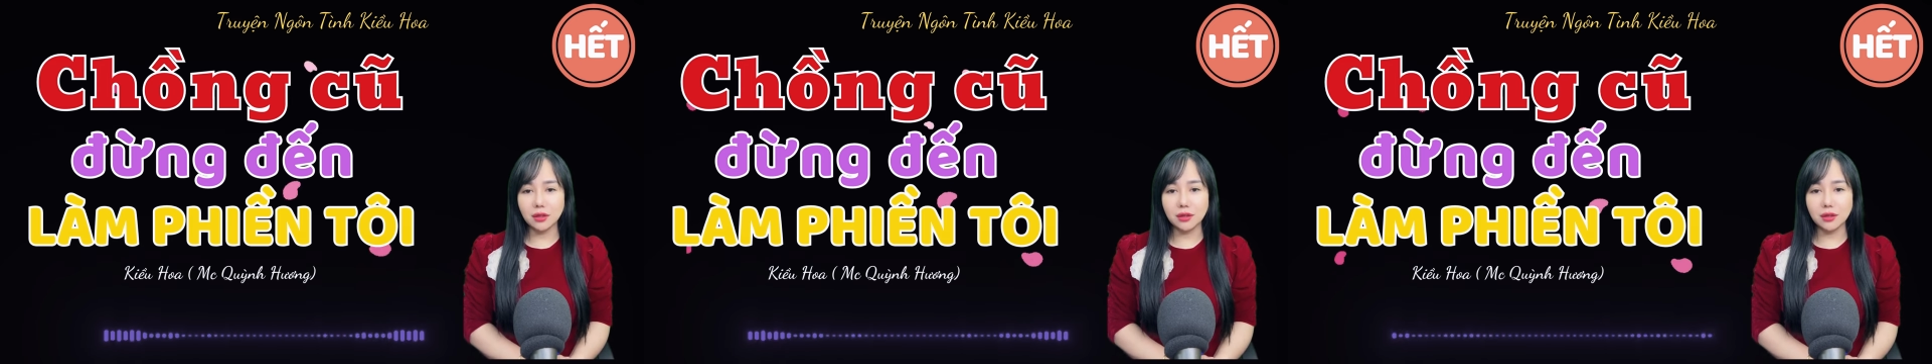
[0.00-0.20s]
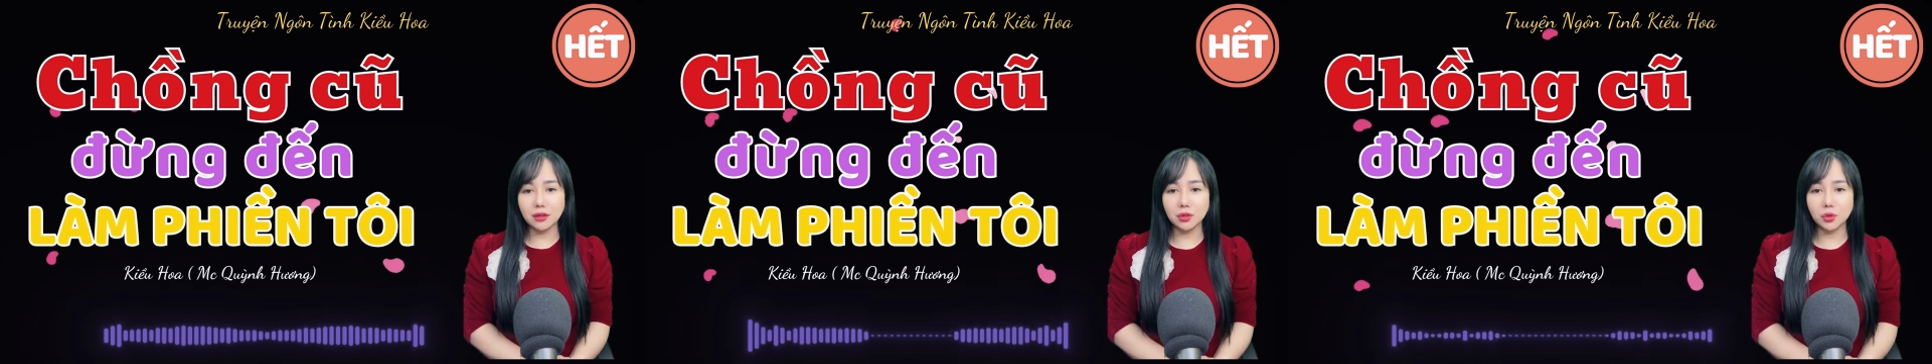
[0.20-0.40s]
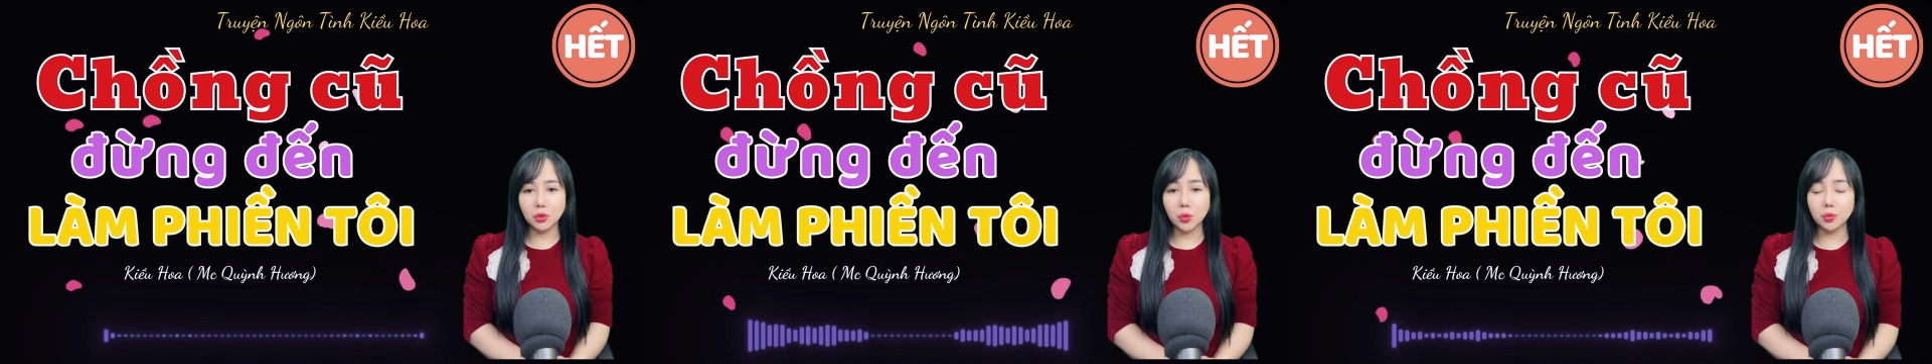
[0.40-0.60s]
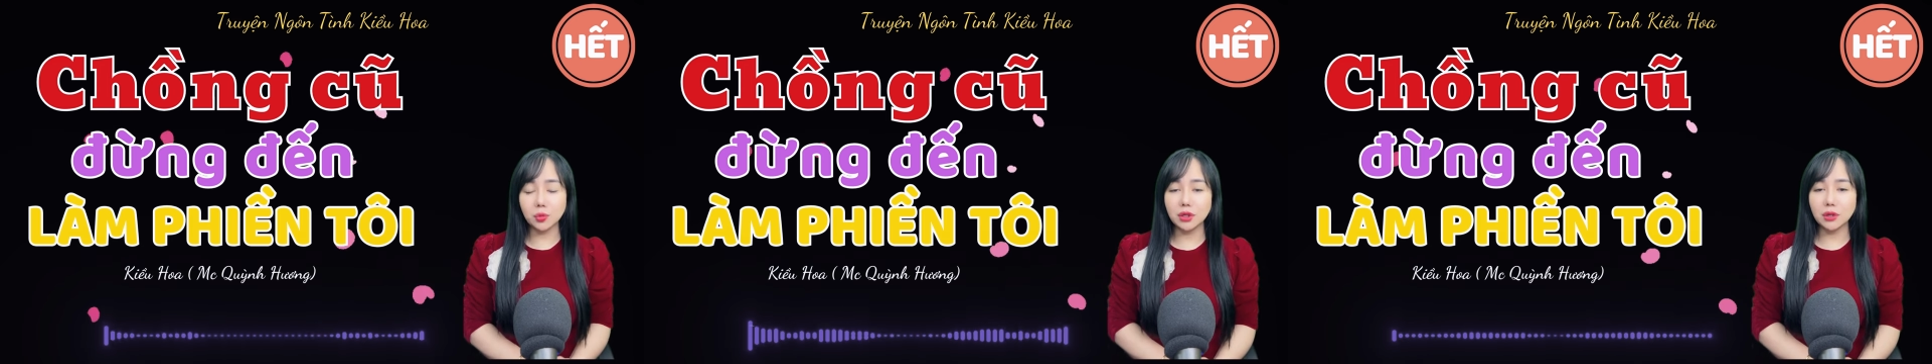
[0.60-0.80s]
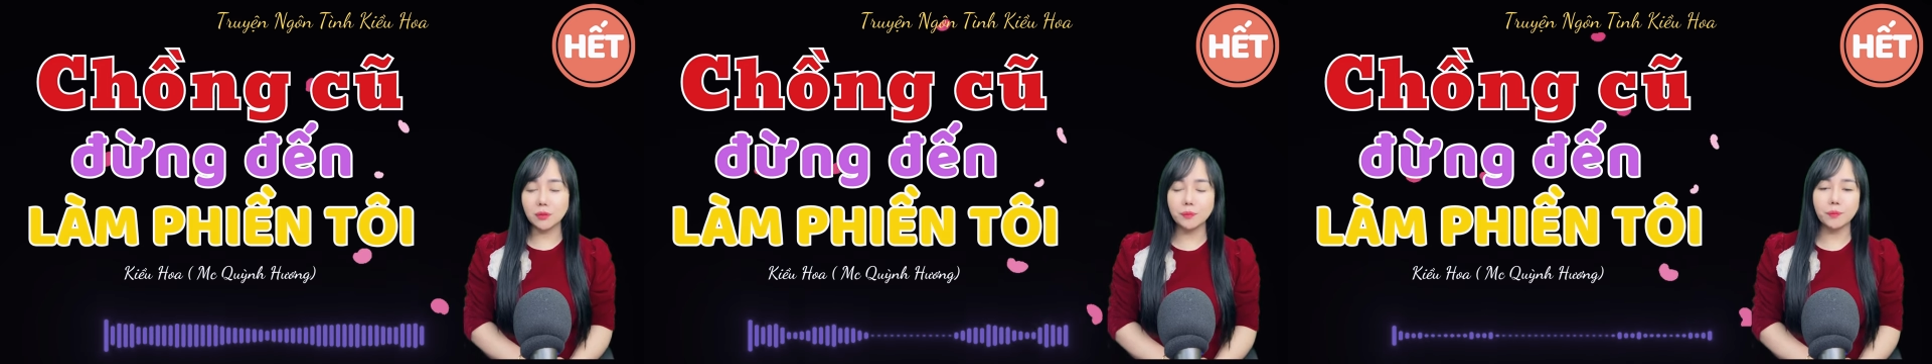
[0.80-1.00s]
không cần
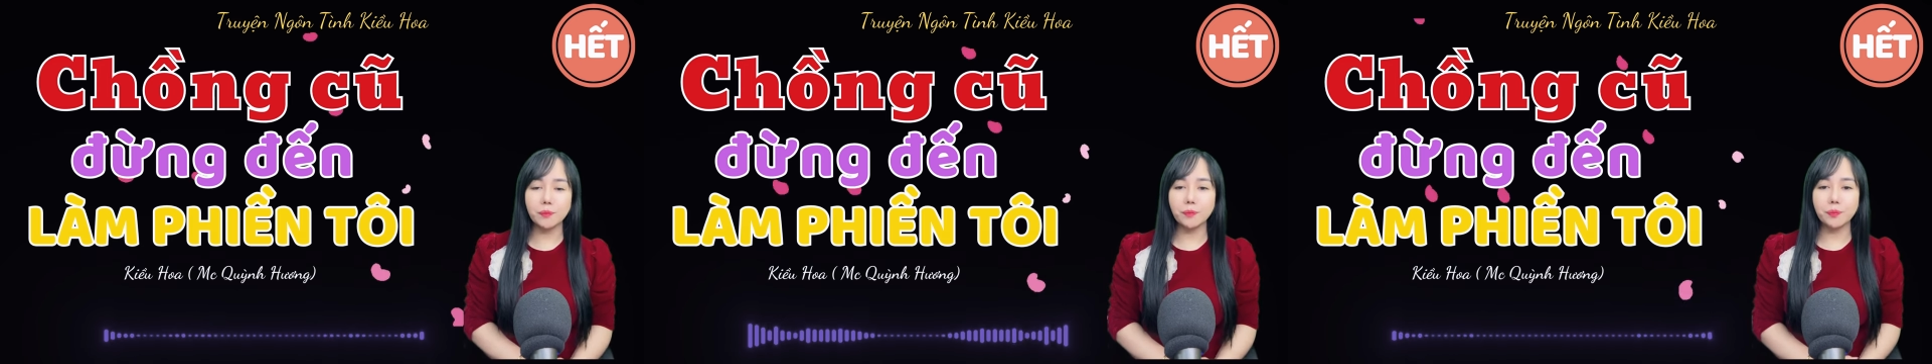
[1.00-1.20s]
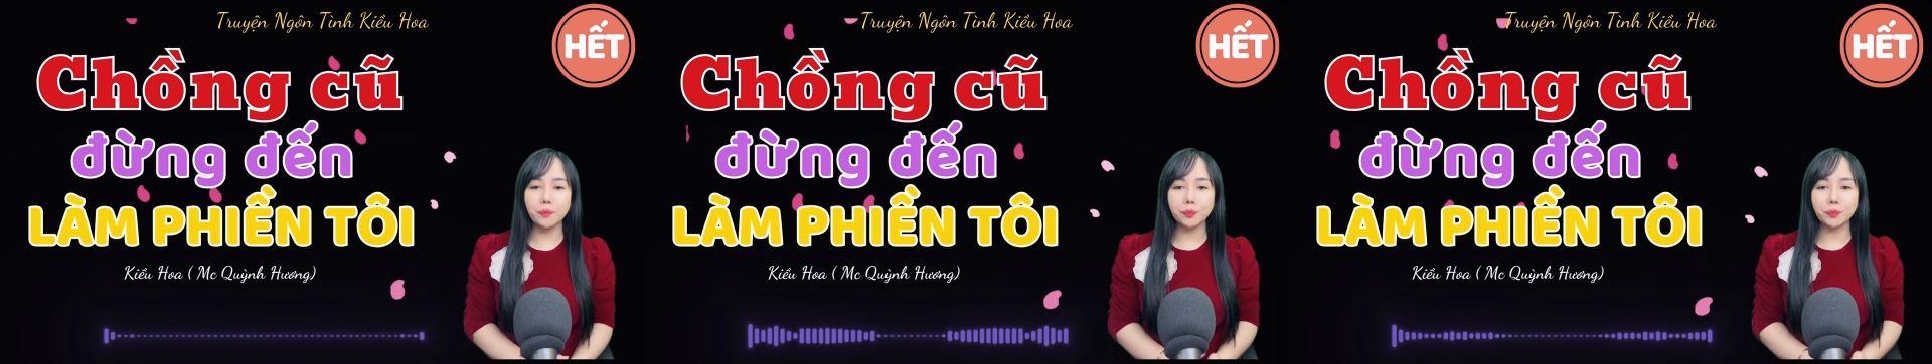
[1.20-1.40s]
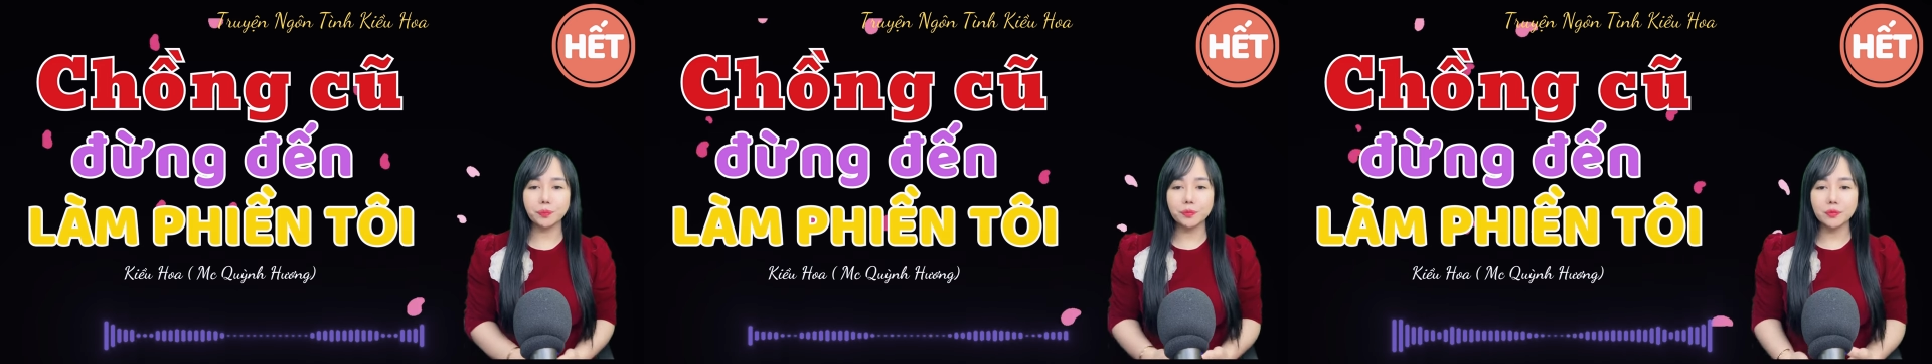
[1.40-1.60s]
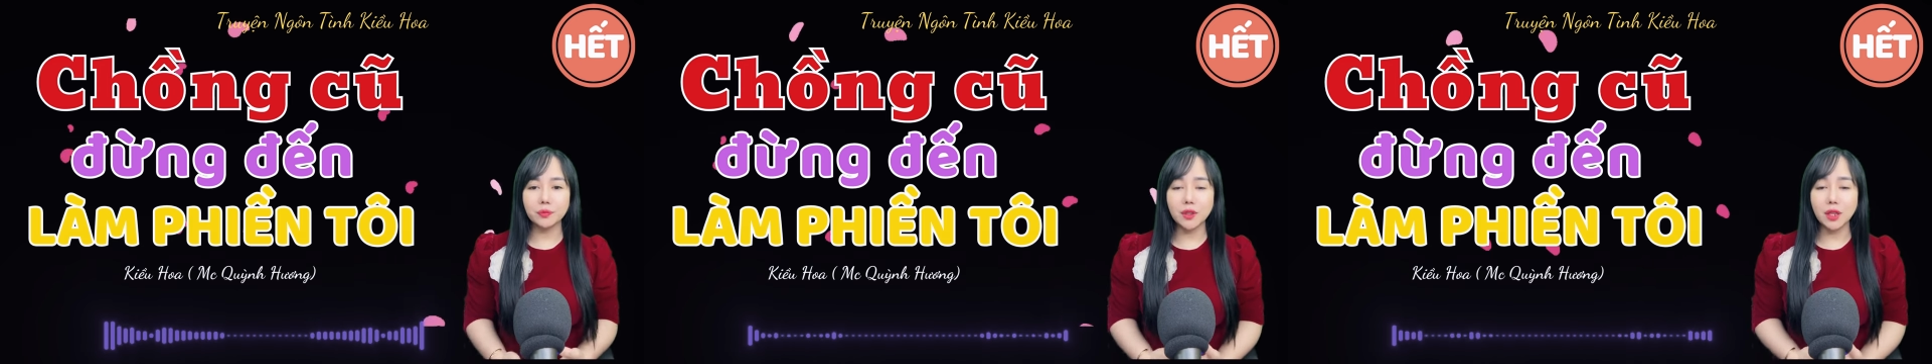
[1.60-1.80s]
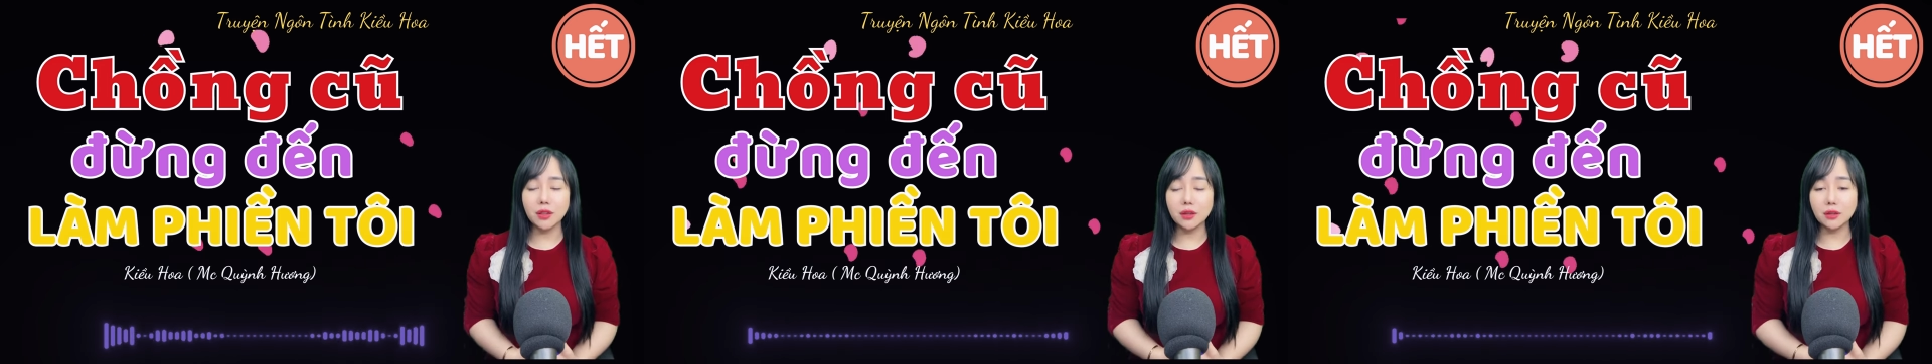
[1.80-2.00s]
phải phiền phức đi một
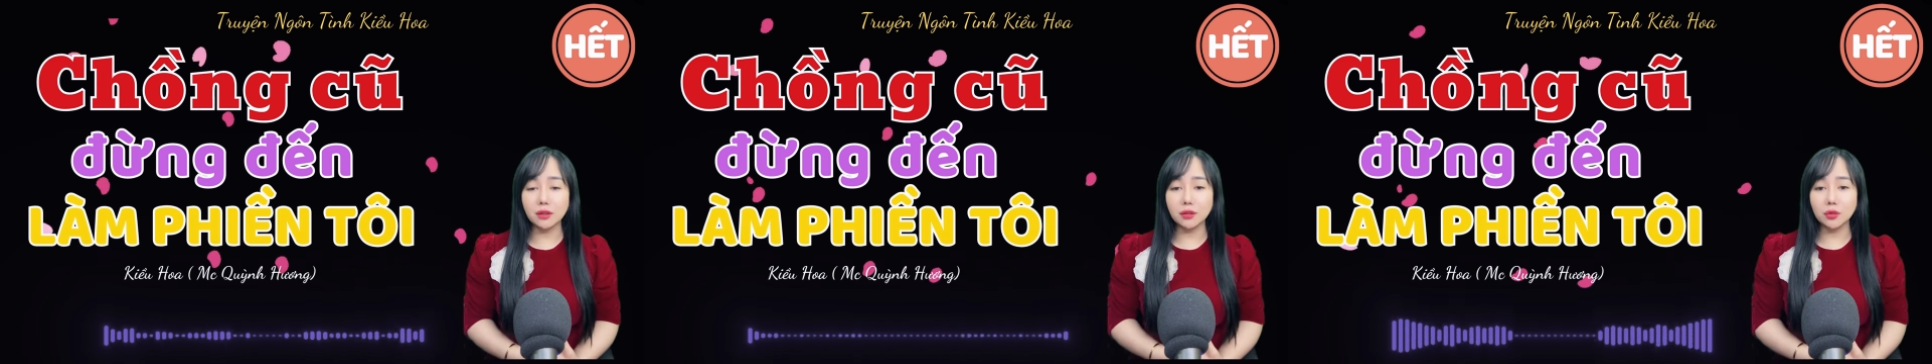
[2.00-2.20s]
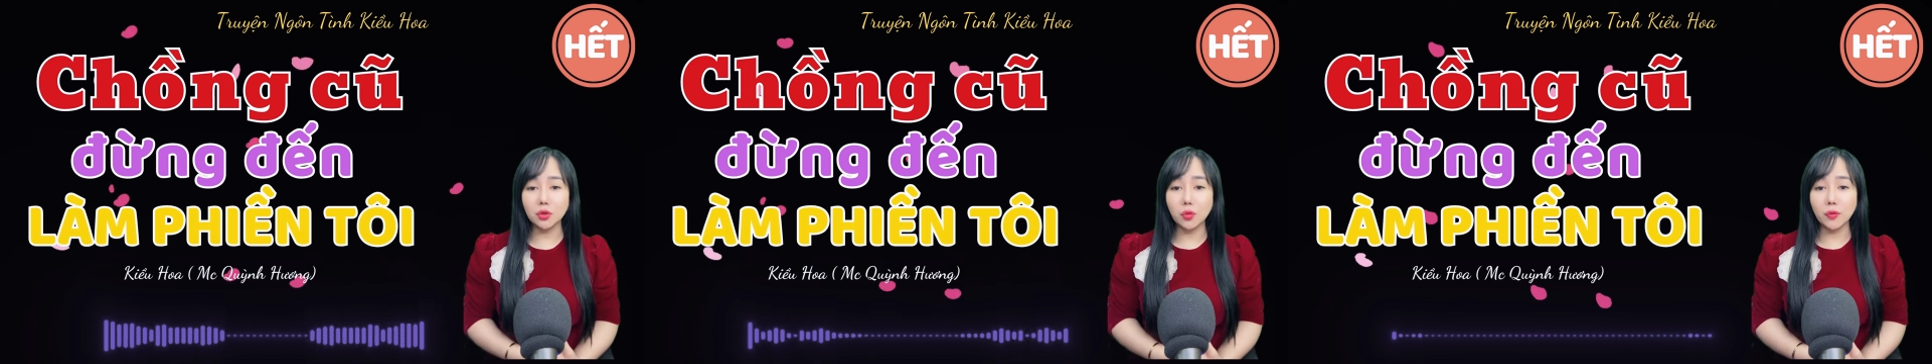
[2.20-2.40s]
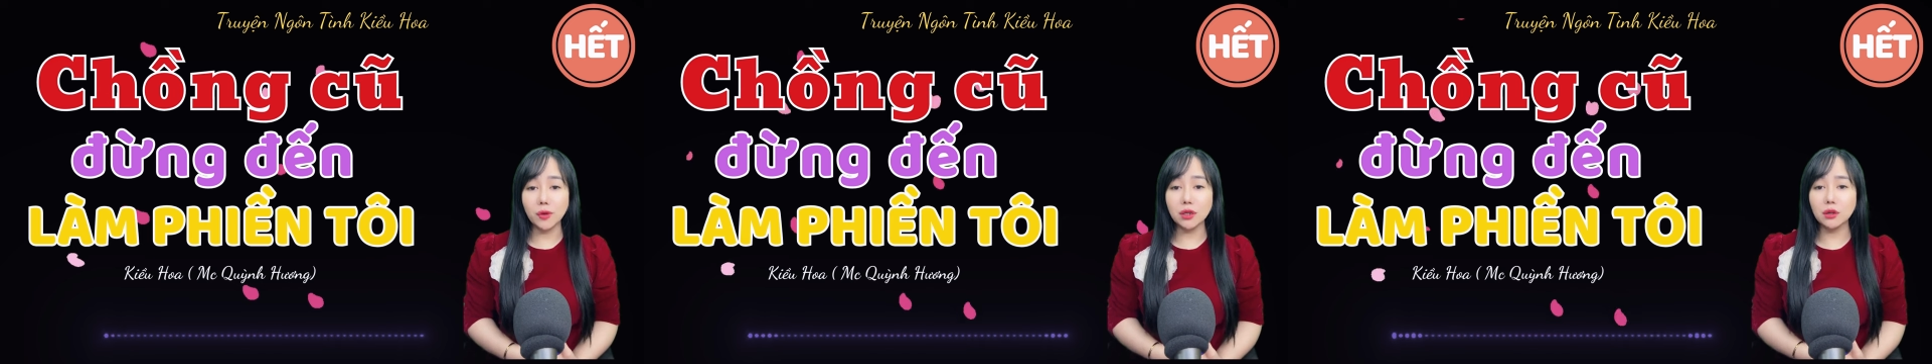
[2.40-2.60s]
vòng lớn như vậy.